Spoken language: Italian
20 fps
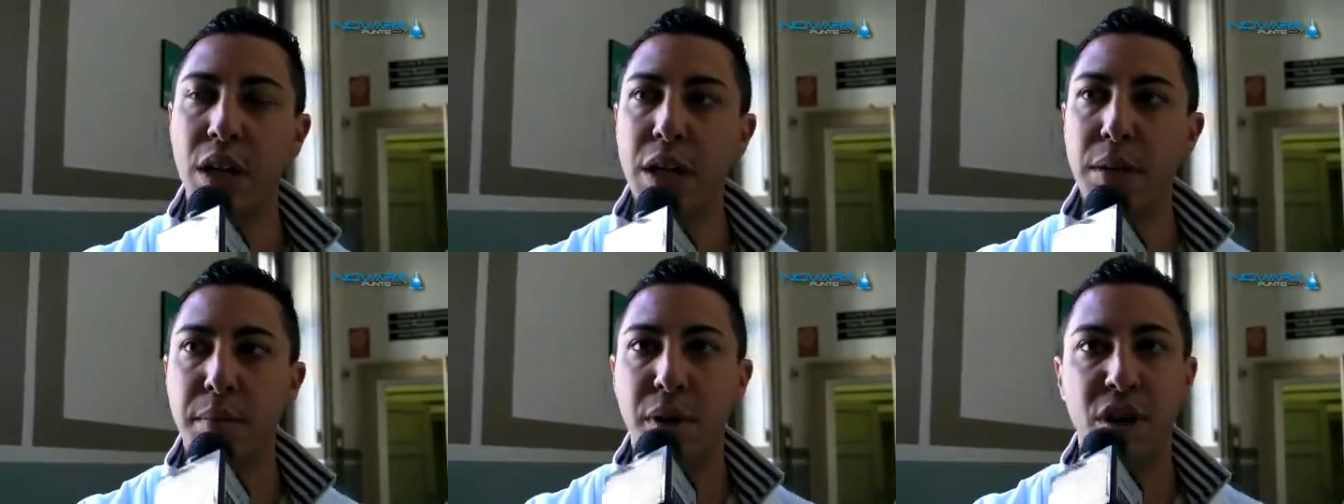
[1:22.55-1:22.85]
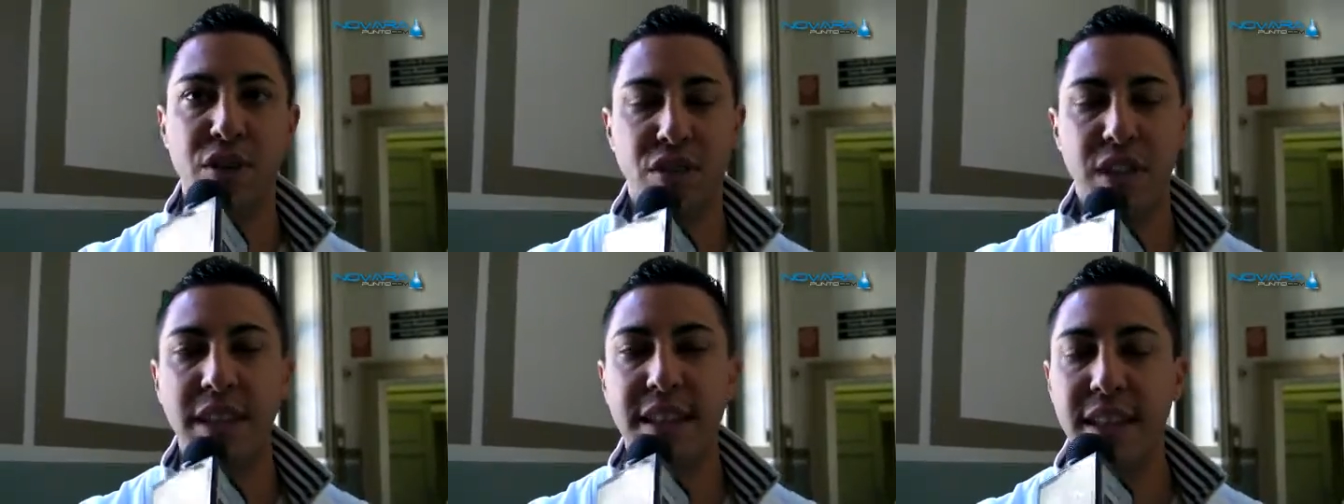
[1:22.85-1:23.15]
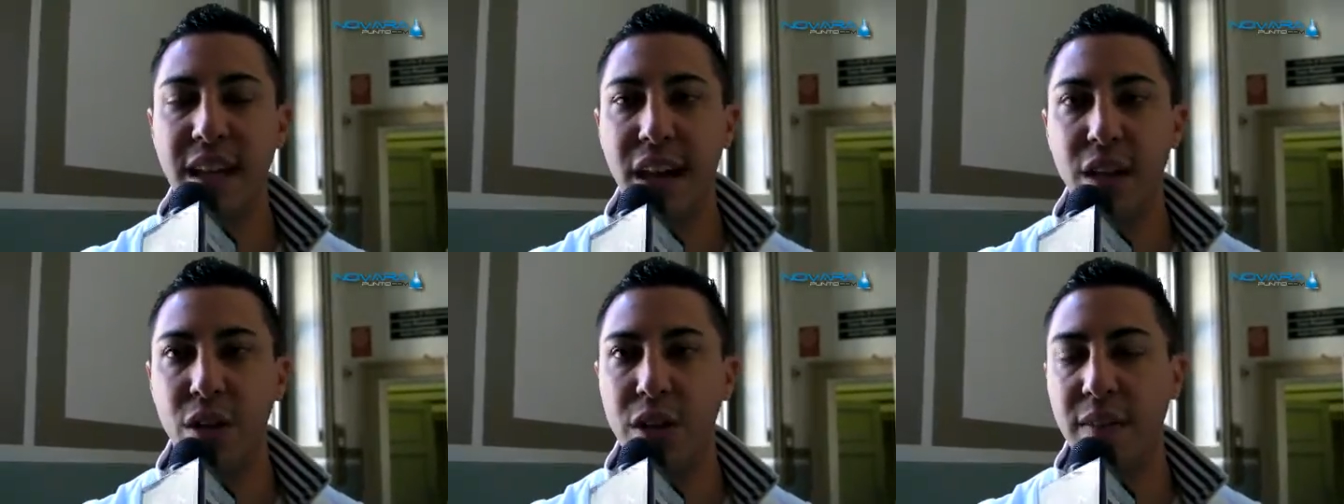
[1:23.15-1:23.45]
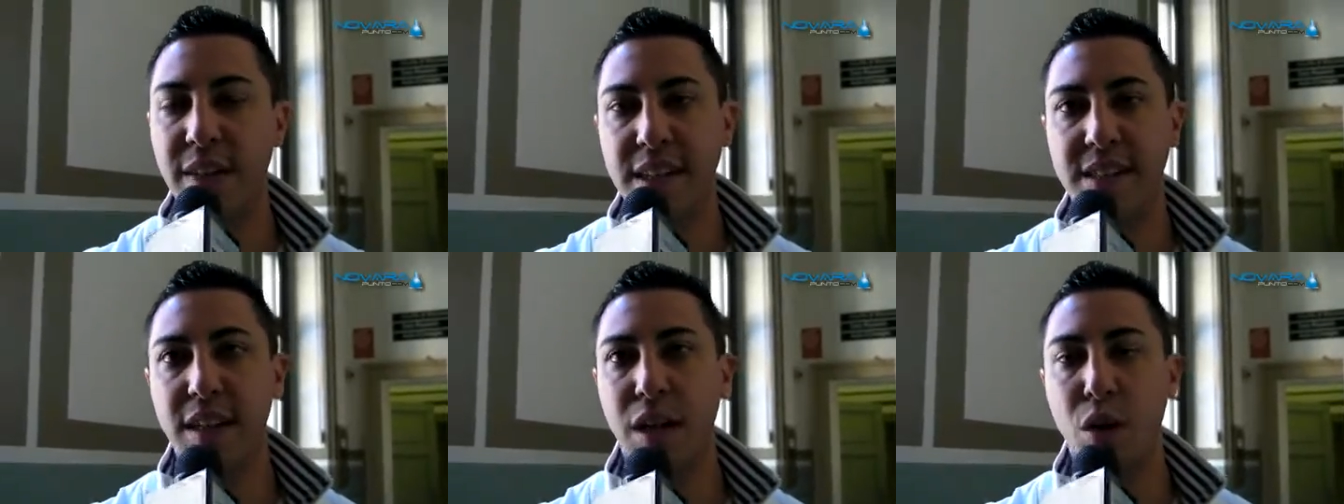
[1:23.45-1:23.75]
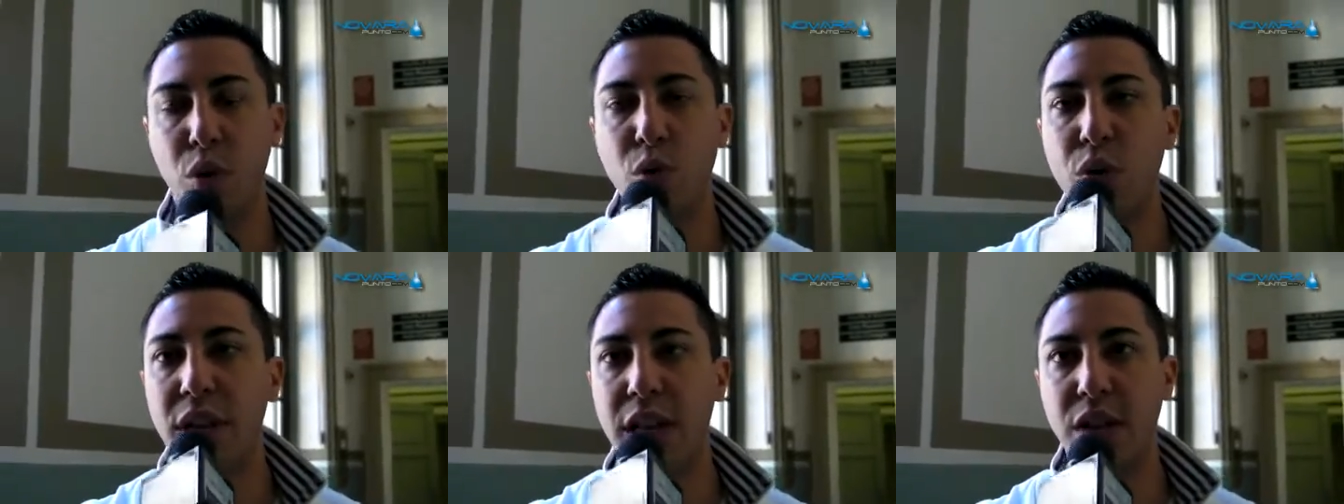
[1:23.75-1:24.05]
però se il taglio deve essere
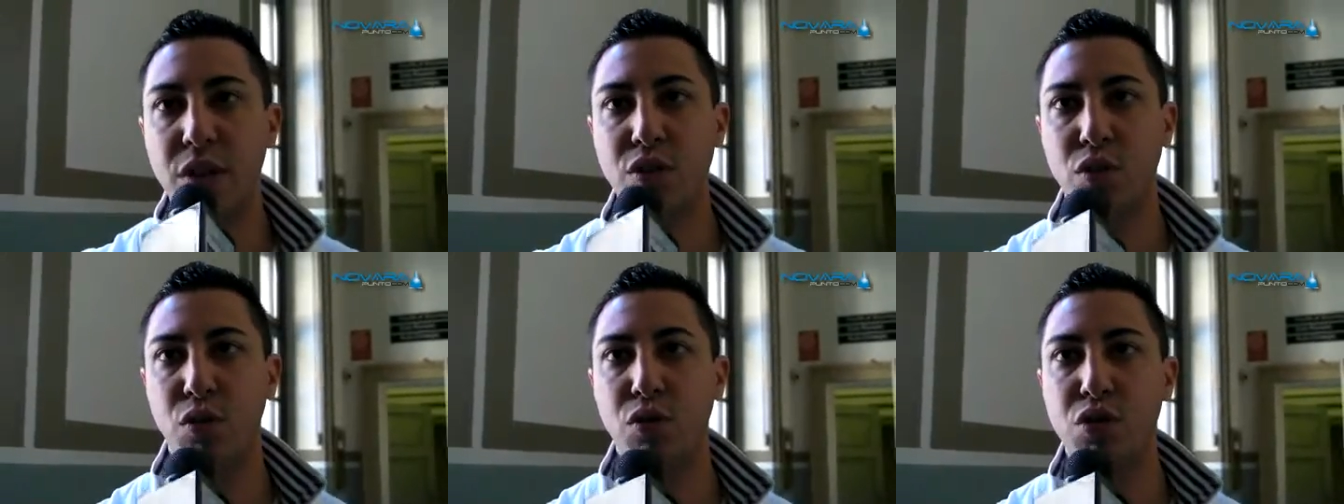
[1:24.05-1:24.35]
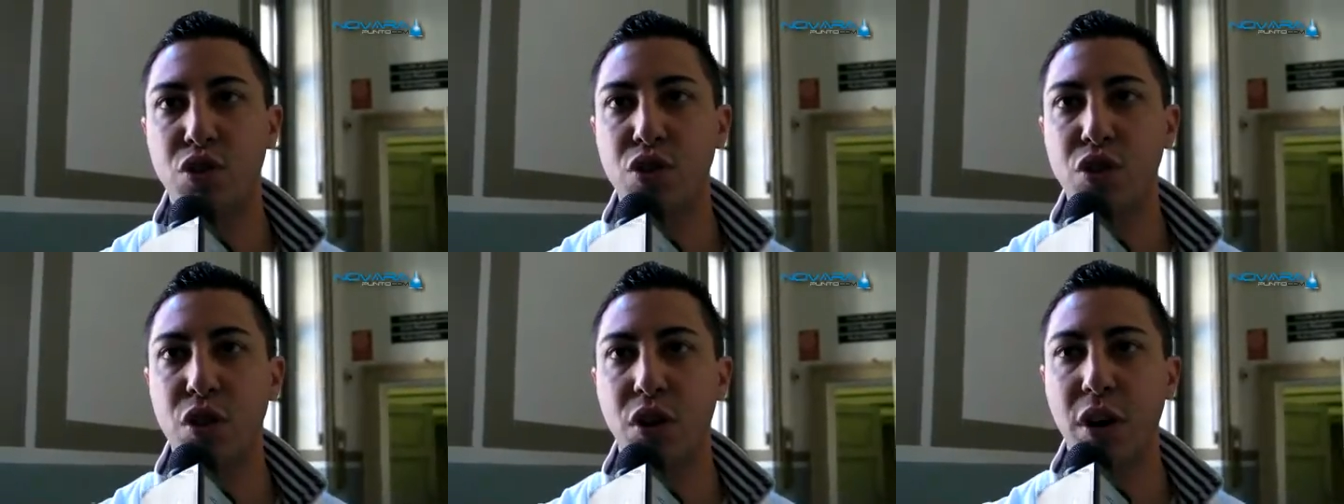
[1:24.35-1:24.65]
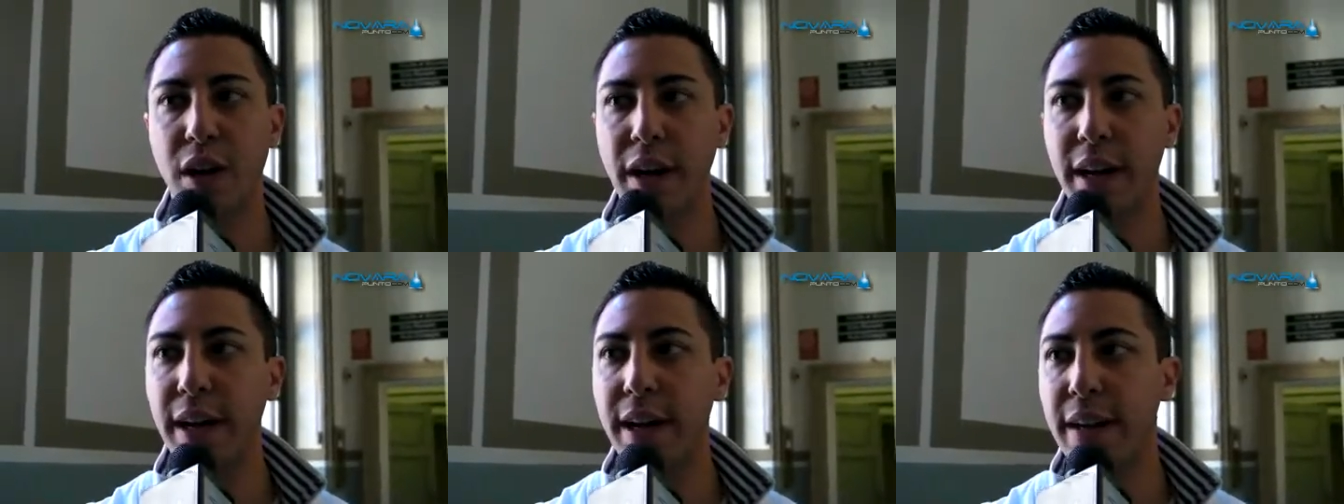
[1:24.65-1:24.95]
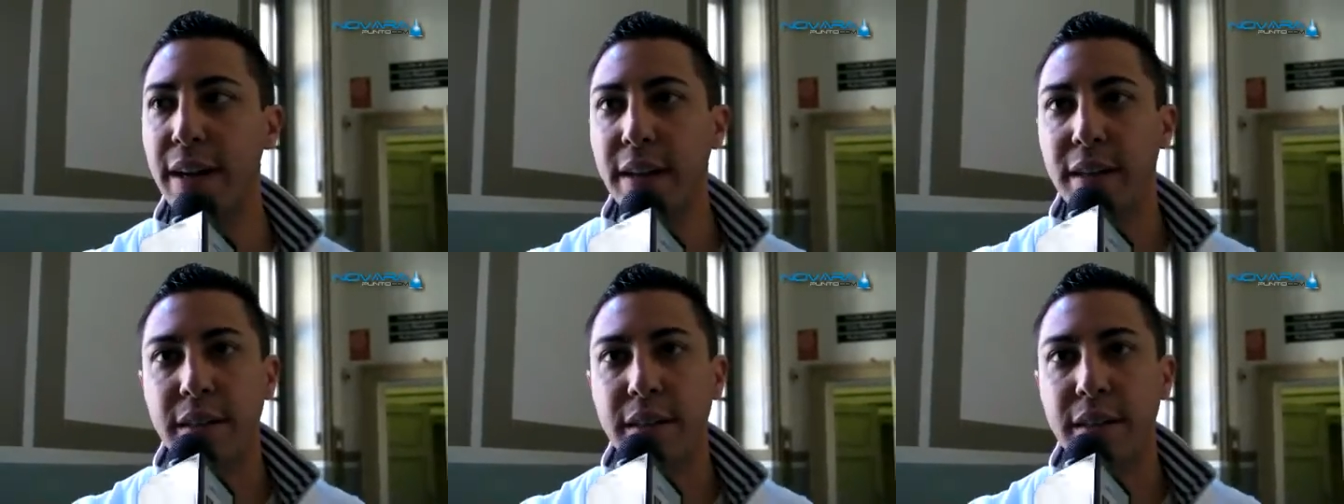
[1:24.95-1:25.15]
l'unica soluzione,